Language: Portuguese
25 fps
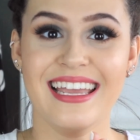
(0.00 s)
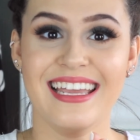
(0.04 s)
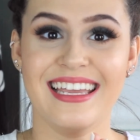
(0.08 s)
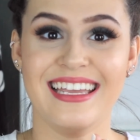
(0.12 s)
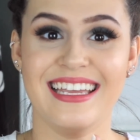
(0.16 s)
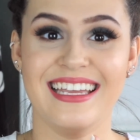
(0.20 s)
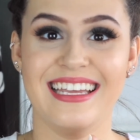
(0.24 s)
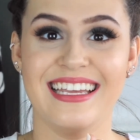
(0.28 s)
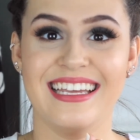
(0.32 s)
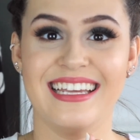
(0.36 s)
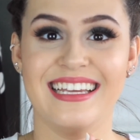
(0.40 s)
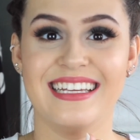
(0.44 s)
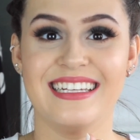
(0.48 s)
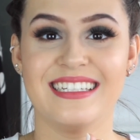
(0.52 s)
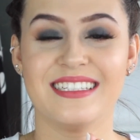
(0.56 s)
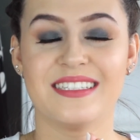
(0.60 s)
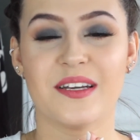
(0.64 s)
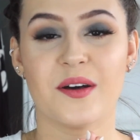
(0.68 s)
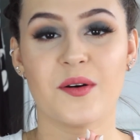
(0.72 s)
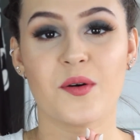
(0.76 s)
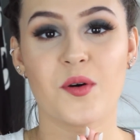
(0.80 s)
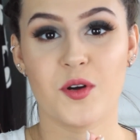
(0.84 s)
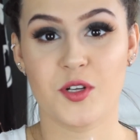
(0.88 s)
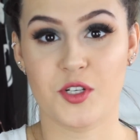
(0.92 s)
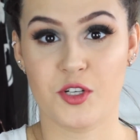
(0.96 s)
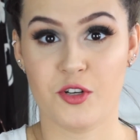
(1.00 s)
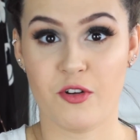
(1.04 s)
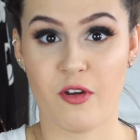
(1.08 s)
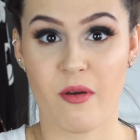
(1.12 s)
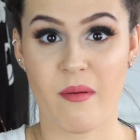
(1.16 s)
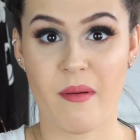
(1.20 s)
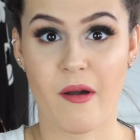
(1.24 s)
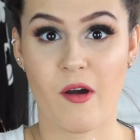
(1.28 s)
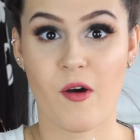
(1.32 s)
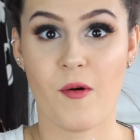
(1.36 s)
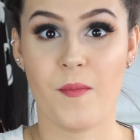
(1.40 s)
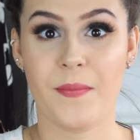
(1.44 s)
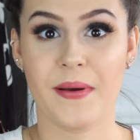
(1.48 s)
E então continue
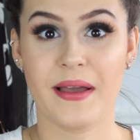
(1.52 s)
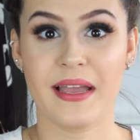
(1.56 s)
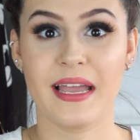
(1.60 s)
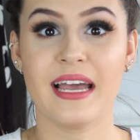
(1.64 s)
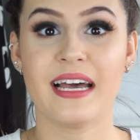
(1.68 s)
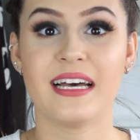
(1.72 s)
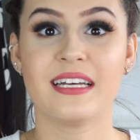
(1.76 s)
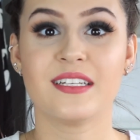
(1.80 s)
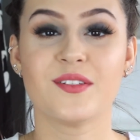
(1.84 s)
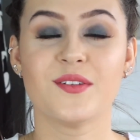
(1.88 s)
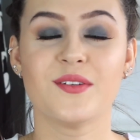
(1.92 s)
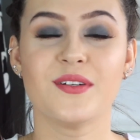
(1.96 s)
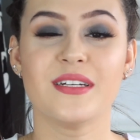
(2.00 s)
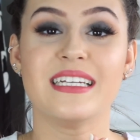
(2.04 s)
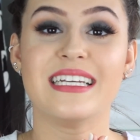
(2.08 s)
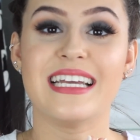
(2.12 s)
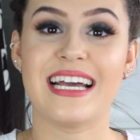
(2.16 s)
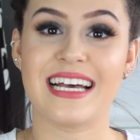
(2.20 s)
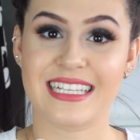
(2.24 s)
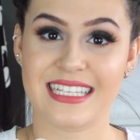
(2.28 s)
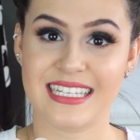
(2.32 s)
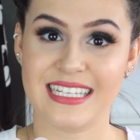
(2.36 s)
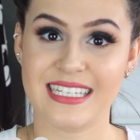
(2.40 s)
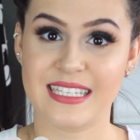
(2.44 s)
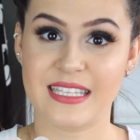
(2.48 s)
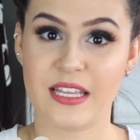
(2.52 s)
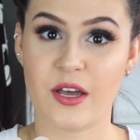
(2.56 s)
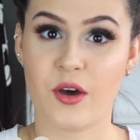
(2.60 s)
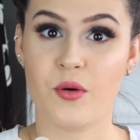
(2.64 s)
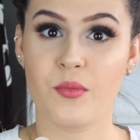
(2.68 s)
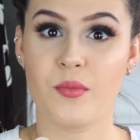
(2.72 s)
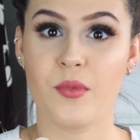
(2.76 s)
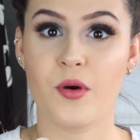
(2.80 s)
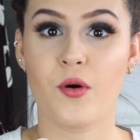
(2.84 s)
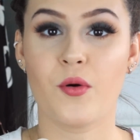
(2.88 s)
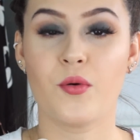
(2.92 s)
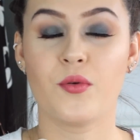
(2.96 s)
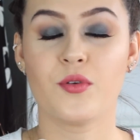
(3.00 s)
me acompanhando e assista
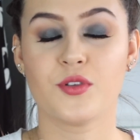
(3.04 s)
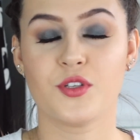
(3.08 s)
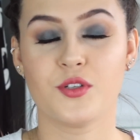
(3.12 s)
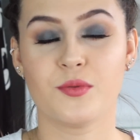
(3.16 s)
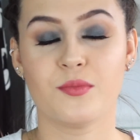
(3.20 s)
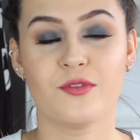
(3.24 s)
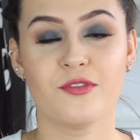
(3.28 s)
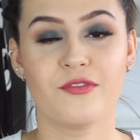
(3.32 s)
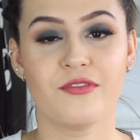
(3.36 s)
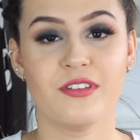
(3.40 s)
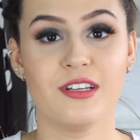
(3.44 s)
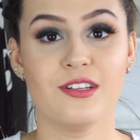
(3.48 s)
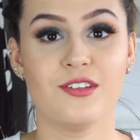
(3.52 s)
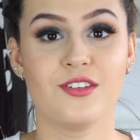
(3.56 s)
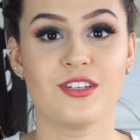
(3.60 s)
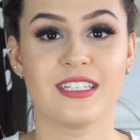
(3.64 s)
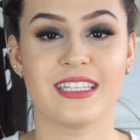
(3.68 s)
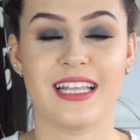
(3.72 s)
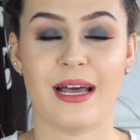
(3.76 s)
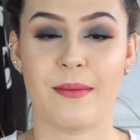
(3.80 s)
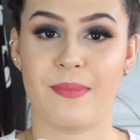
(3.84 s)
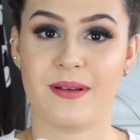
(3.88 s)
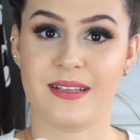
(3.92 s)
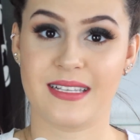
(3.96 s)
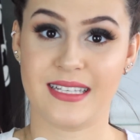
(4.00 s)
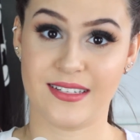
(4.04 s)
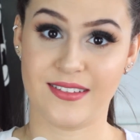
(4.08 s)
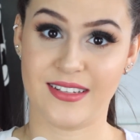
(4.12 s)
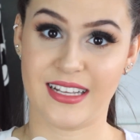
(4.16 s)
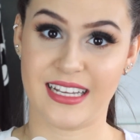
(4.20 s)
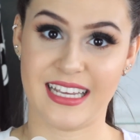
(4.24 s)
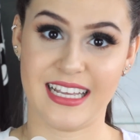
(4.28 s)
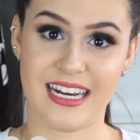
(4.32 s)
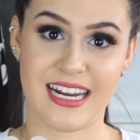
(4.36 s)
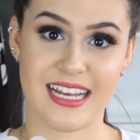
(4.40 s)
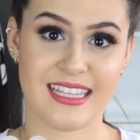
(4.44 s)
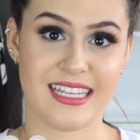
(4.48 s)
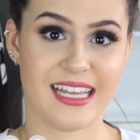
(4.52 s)
o meu último vídeo que tá passando
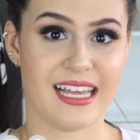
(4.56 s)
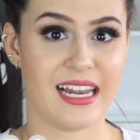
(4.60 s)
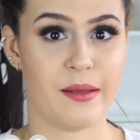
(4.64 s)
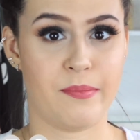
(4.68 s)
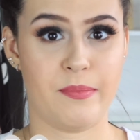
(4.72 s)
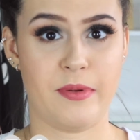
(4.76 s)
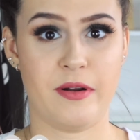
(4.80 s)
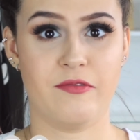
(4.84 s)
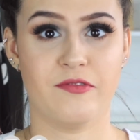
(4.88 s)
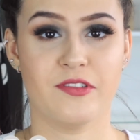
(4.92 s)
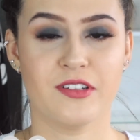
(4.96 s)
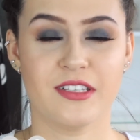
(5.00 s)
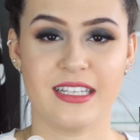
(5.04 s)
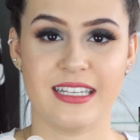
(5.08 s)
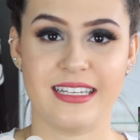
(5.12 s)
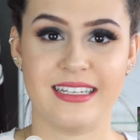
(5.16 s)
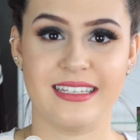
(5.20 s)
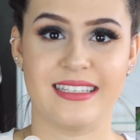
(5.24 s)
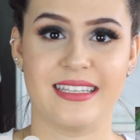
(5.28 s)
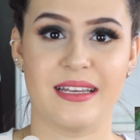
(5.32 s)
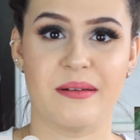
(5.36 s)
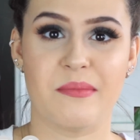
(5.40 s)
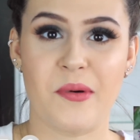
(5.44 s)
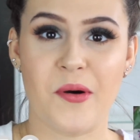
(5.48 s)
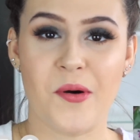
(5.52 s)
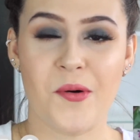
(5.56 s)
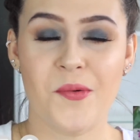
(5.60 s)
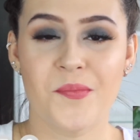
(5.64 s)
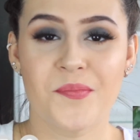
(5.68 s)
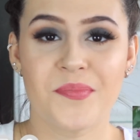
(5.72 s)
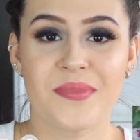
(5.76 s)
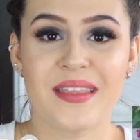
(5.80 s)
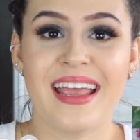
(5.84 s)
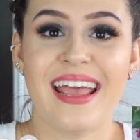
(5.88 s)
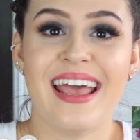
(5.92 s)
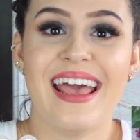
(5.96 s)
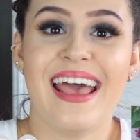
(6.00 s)
aqui na tela pra vocês, tá bom?